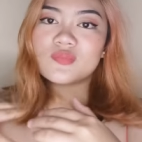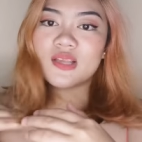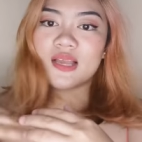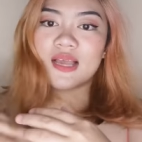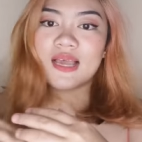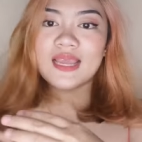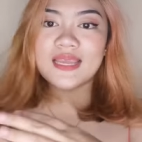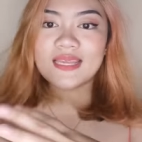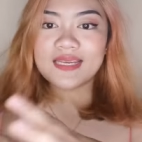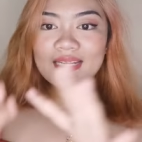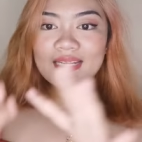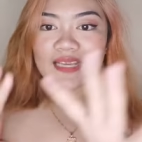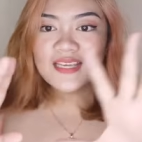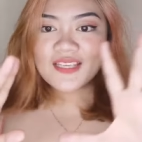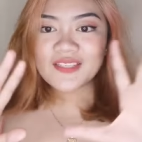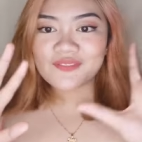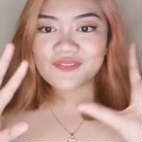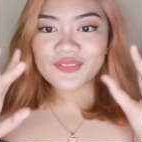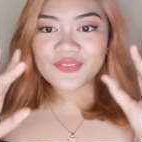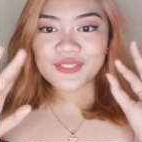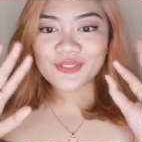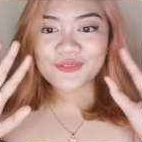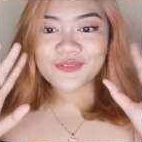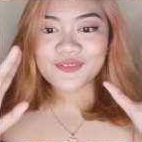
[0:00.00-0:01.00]
Hi, nine
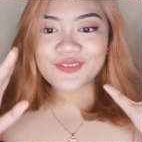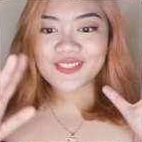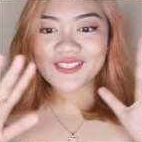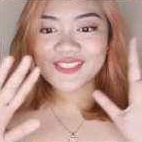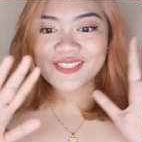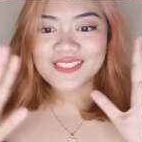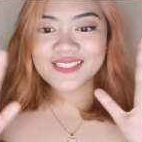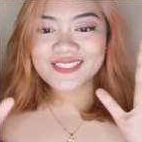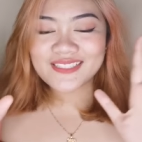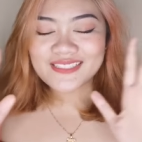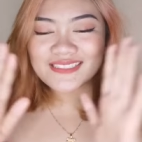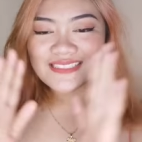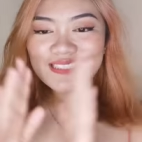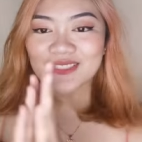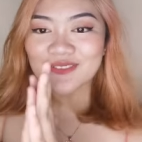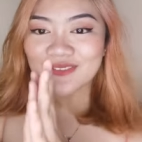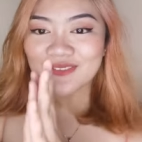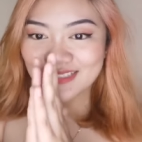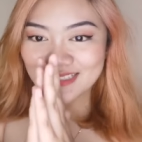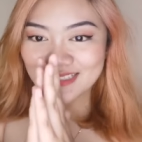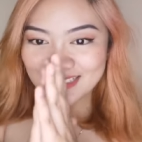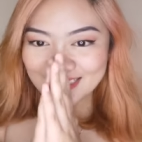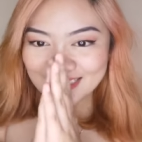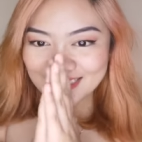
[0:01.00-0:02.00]
viewers!
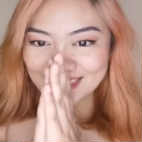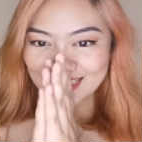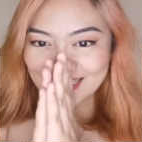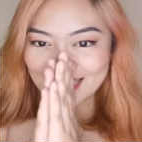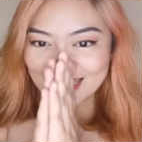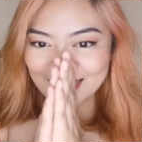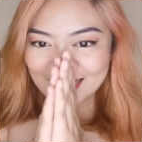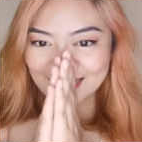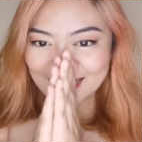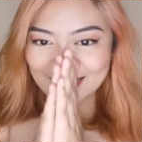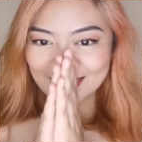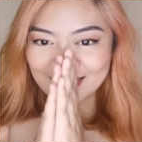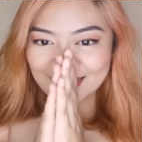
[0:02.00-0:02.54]
Sawadika!